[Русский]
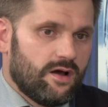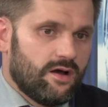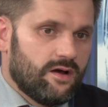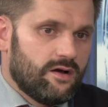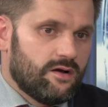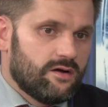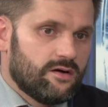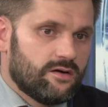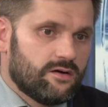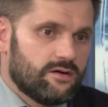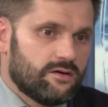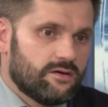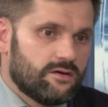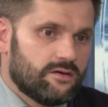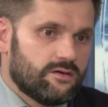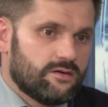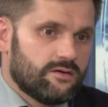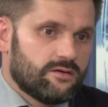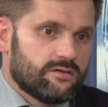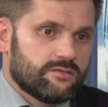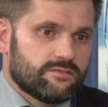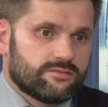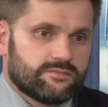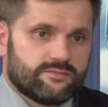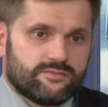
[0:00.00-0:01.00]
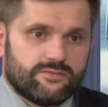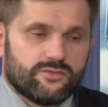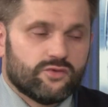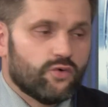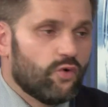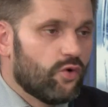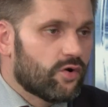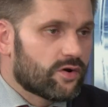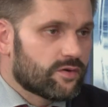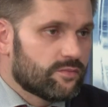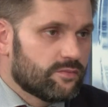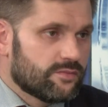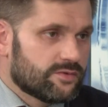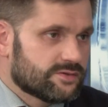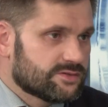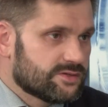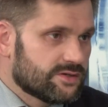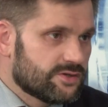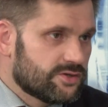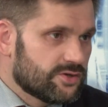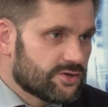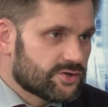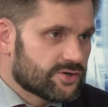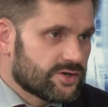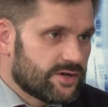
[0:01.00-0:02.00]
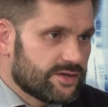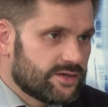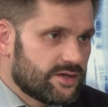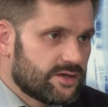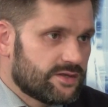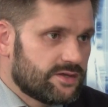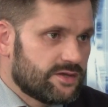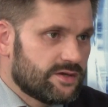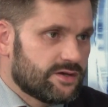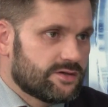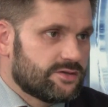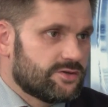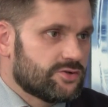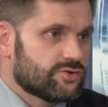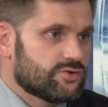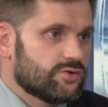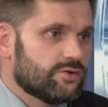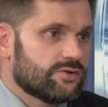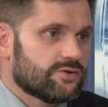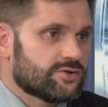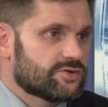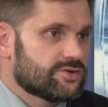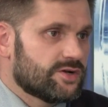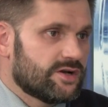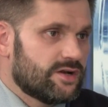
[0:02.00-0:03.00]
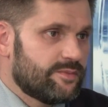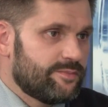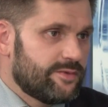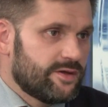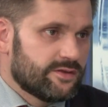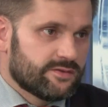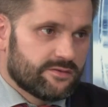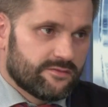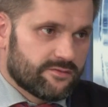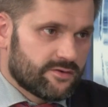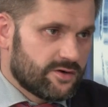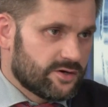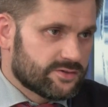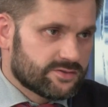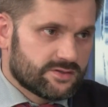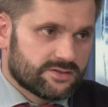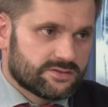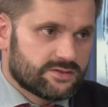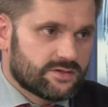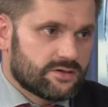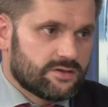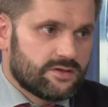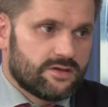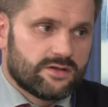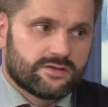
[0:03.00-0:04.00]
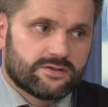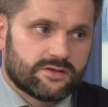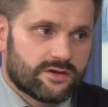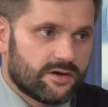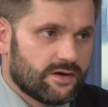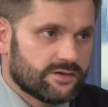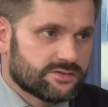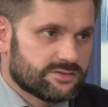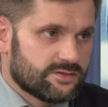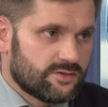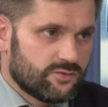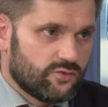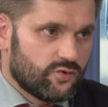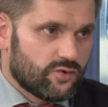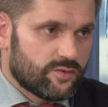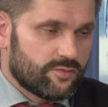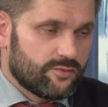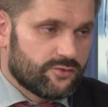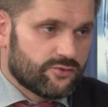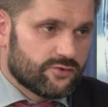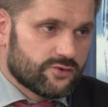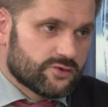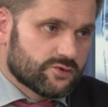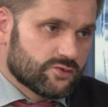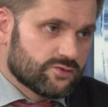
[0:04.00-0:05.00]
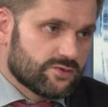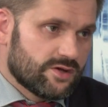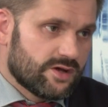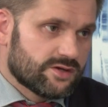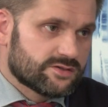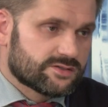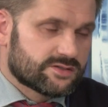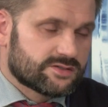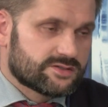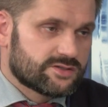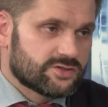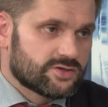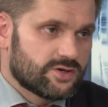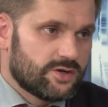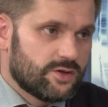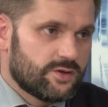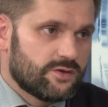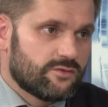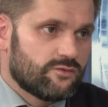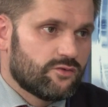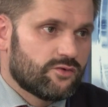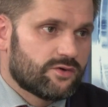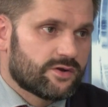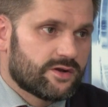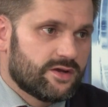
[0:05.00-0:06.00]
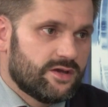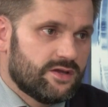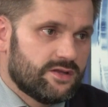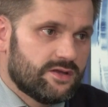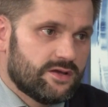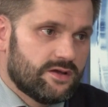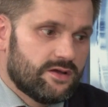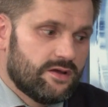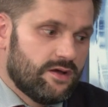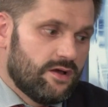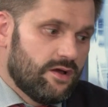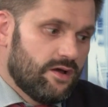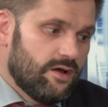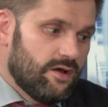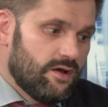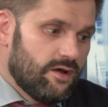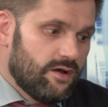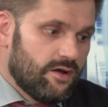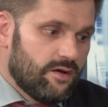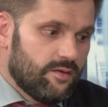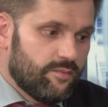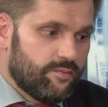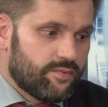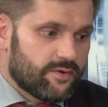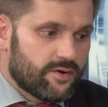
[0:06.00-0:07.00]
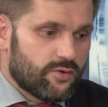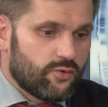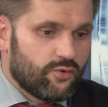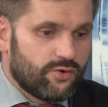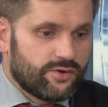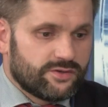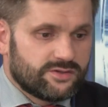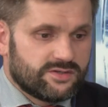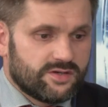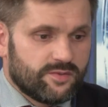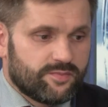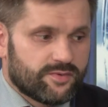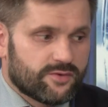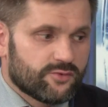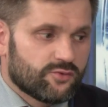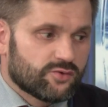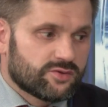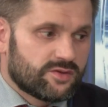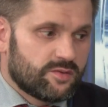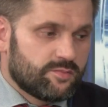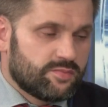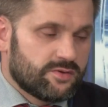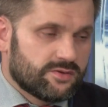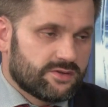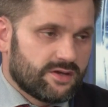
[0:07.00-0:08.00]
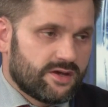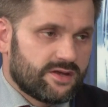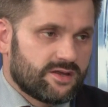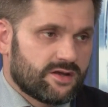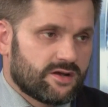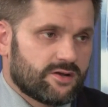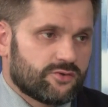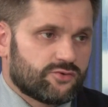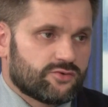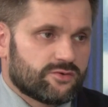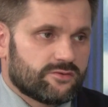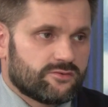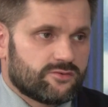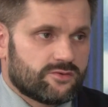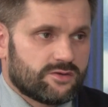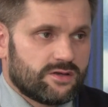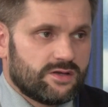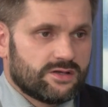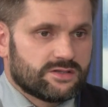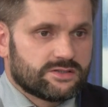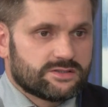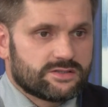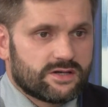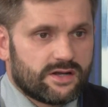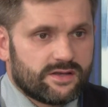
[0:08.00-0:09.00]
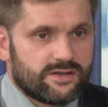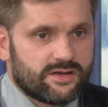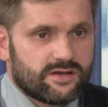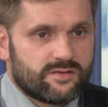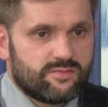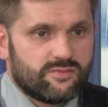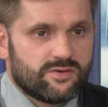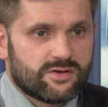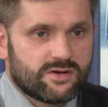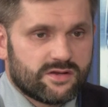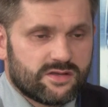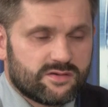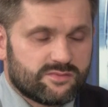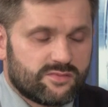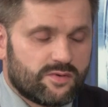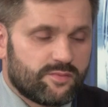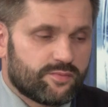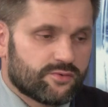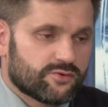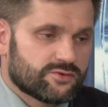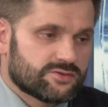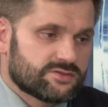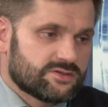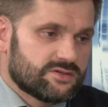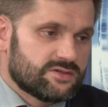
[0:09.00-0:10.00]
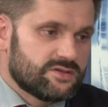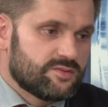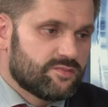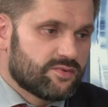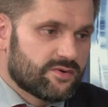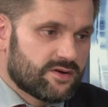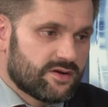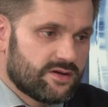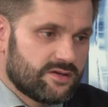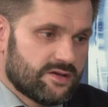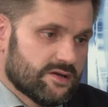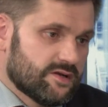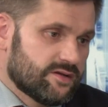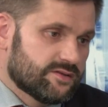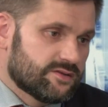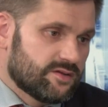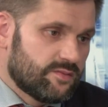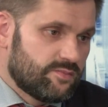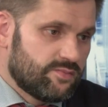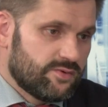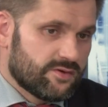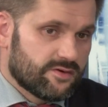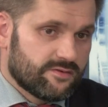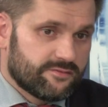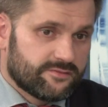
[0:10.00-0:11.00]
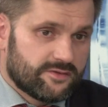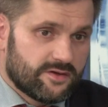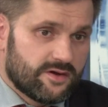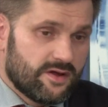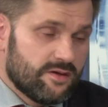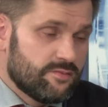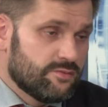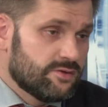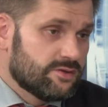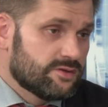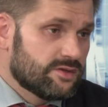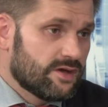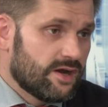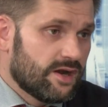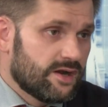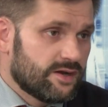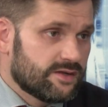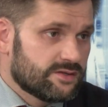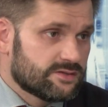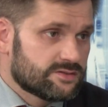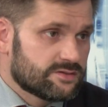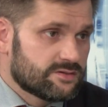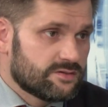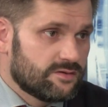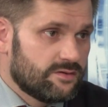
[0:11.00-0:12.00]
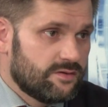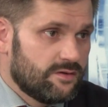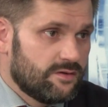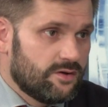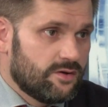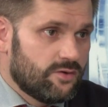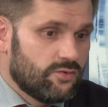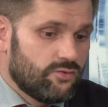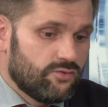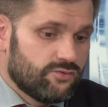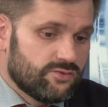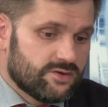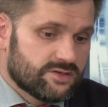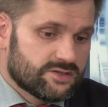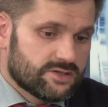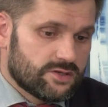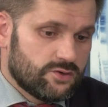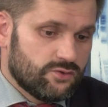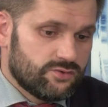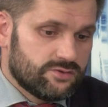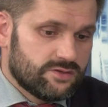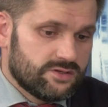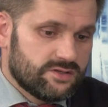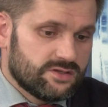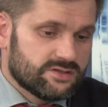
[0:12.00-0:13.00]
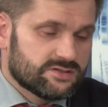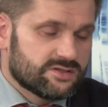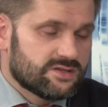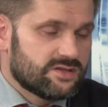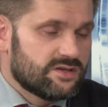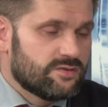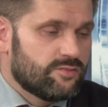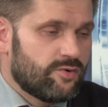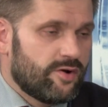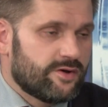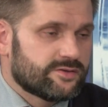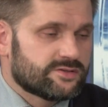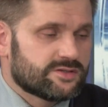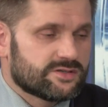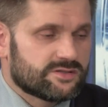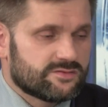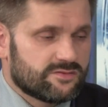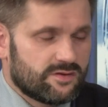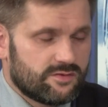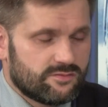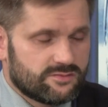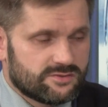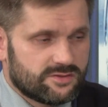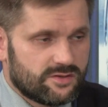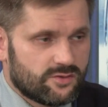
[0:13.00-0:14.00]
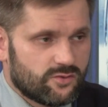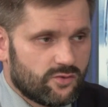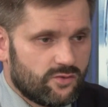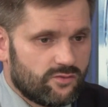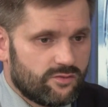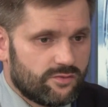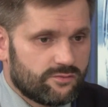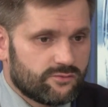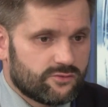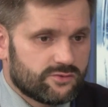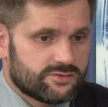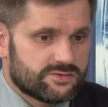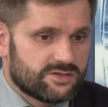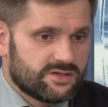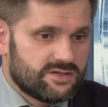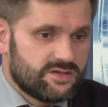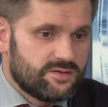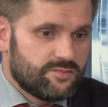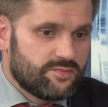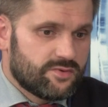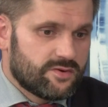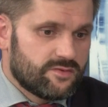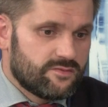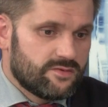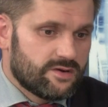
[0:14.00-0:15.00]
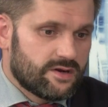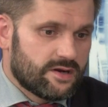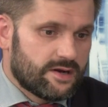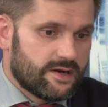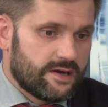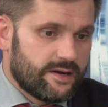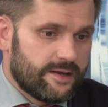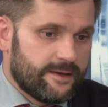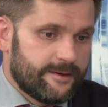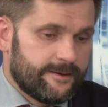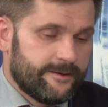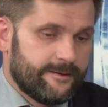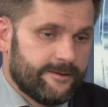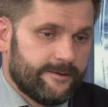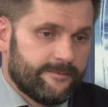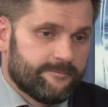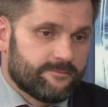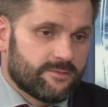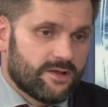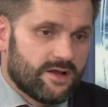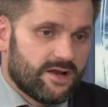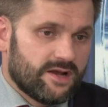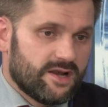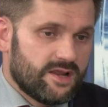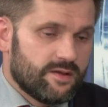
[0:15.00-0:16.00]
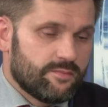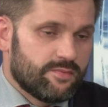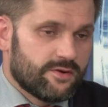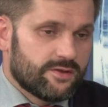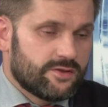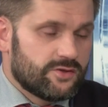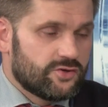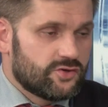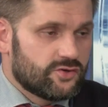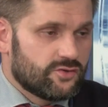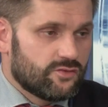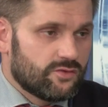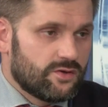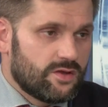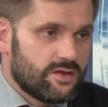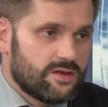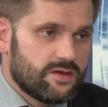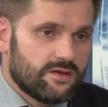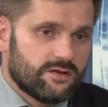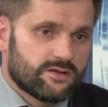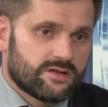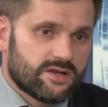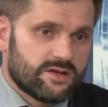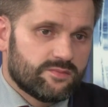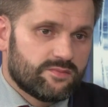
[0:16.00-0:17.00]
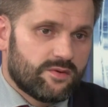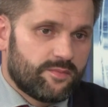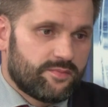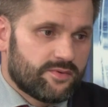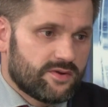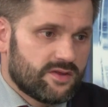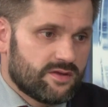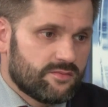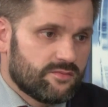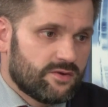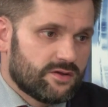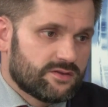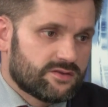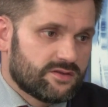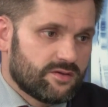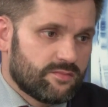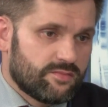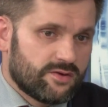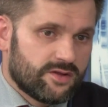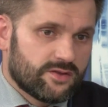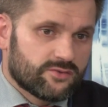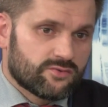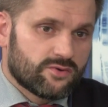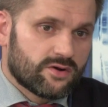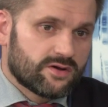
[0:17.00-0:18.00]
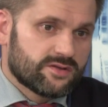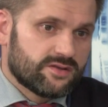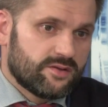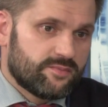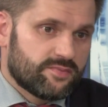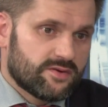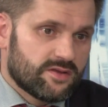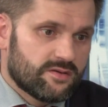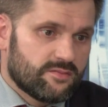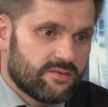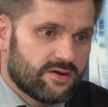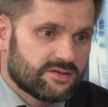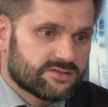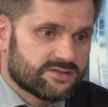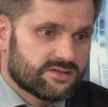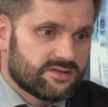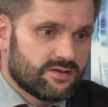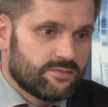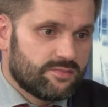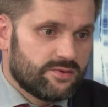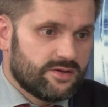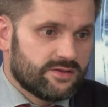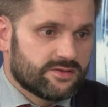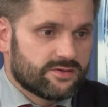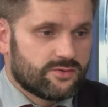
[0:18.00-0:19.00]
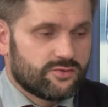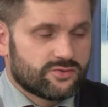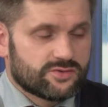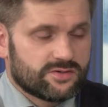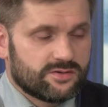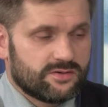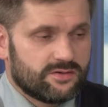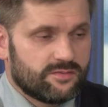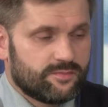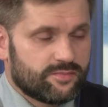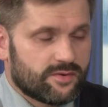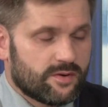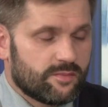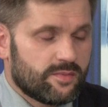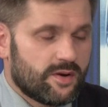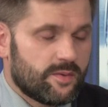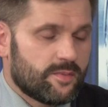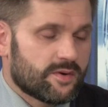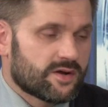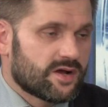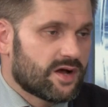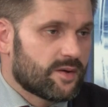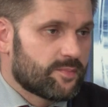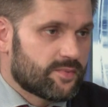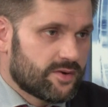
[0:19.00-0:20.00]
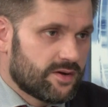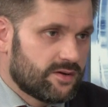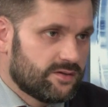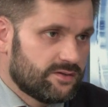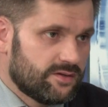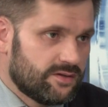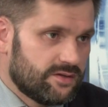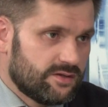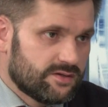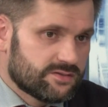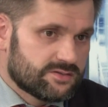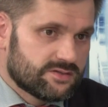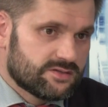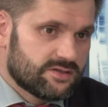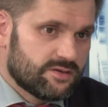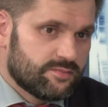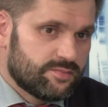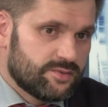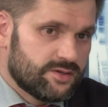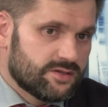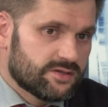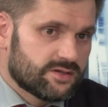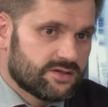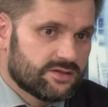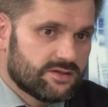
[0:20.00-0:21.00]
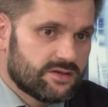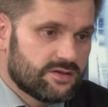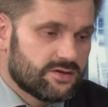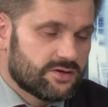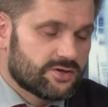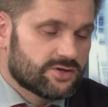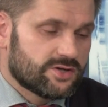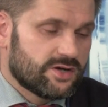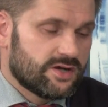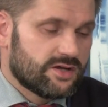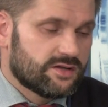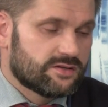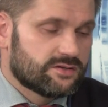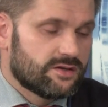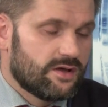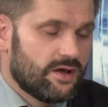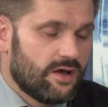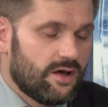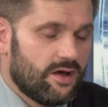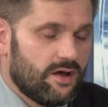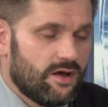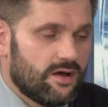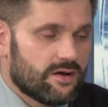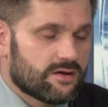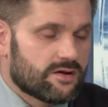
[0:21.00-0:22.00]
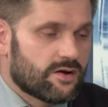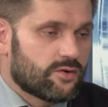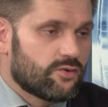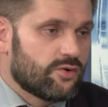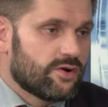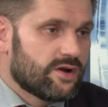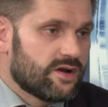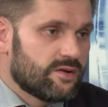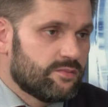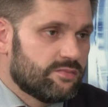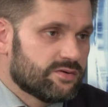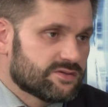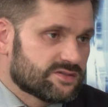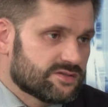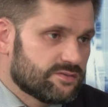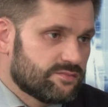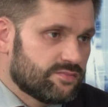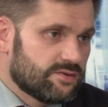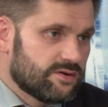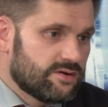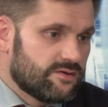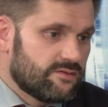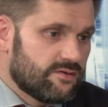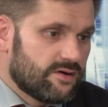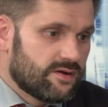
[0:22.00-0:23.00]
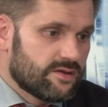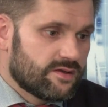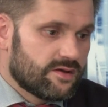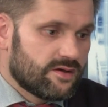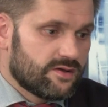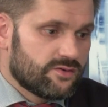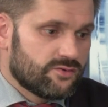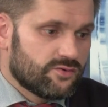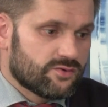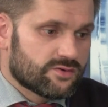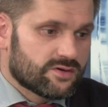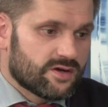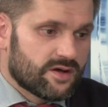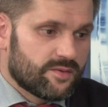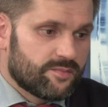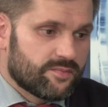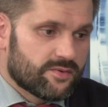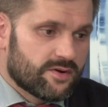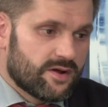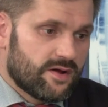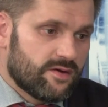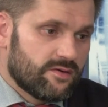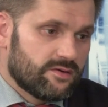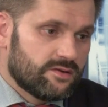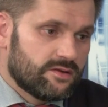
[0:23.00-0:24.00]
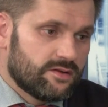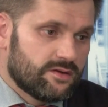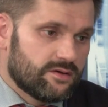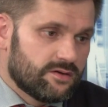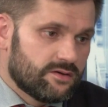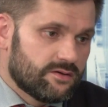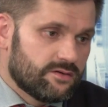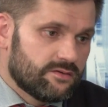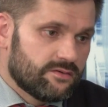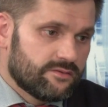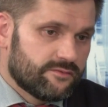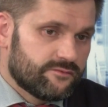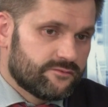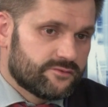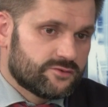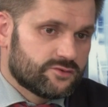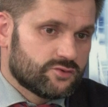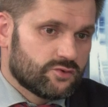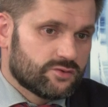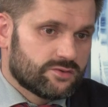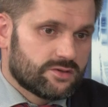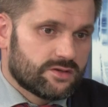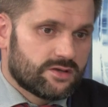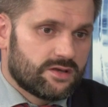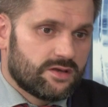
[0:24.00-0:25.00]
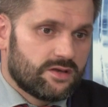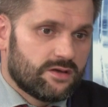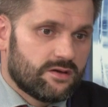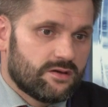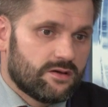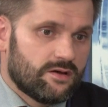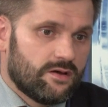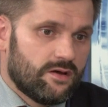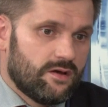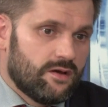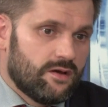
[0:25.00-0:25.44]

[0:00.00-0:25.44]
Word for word: э, норм содержания тех тяжелых же элементов. Каждая страна это разные нормы. То есть у нас, mm-hmm. к сожалению, в Украине проходят те продукты питания, которые в других странах мира они бы просто не проходили. Это первое. Вторая ментальность. У нас люди не занимаются своим здоровьем. То есть они привыкли либо ничего не делать, либо принимать таблетку. А когда принимается таблетка, уже проблема, как правило, есть. И таблетка, она не решает какое-либо заболевание. Оно, как правило, все-таки